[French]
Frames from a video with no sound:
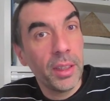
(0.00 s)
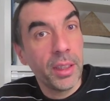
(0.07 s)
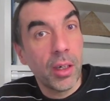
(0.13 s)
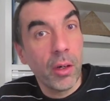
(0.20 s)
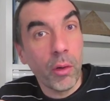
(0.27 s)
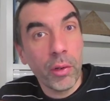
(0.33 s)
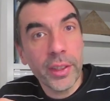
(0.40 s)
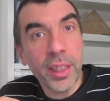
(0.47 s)
Hein, on
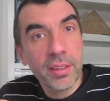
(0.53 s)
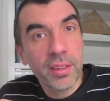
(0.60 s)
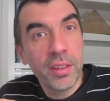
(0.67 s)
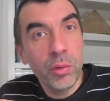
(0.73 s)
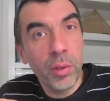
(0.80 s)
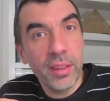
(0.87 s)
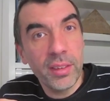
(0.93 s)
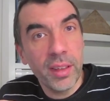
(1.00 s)
regarde ce qu'il nous
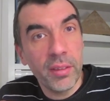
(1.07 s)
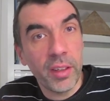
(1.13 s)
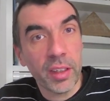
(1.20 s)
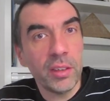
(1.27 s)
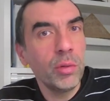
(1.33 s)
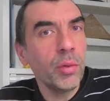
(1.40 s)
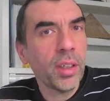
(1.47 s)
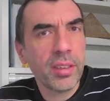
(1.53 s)
reste à faire. S'il
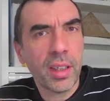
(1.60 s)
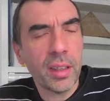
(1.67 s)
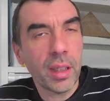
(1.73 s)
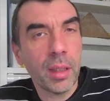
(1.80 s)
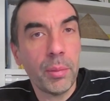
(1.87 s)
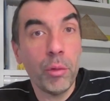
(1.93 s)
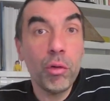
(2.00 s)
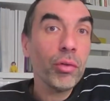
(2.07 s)
nous reste très très
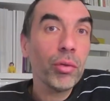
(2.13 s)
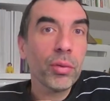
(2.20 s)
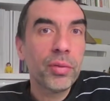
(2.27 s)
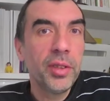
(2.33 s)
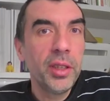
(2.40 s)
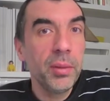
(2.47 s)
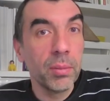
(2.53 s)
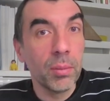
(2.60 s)
peu de choses, on
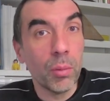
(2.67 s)
finit.